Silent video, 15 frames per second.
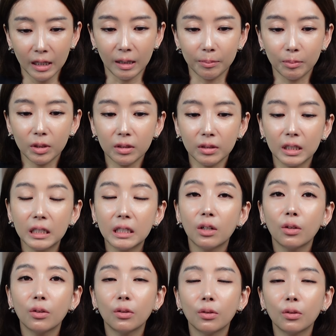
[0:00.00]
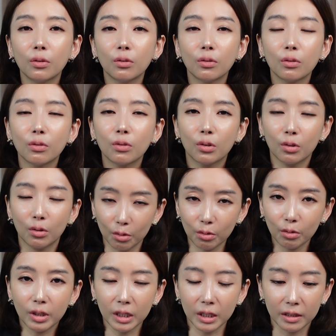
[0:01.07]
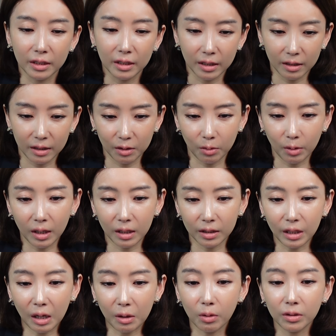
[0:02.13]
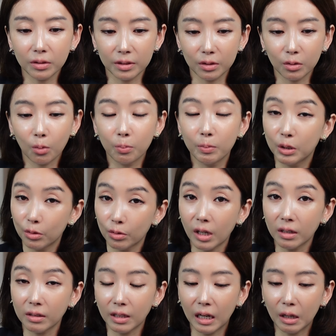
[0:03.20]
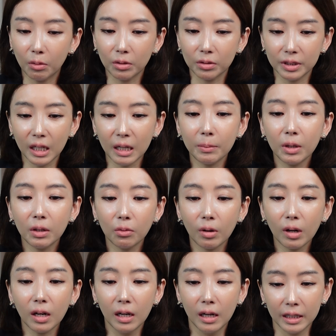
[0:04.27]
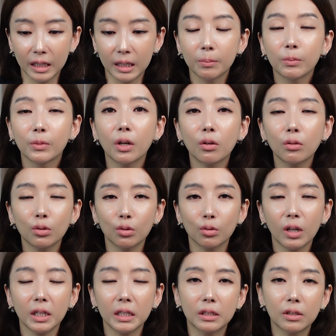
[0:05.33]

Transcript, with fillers: 아무튼 이런 드루킹 과 당원 또 민주당 당원 3명과 김경수가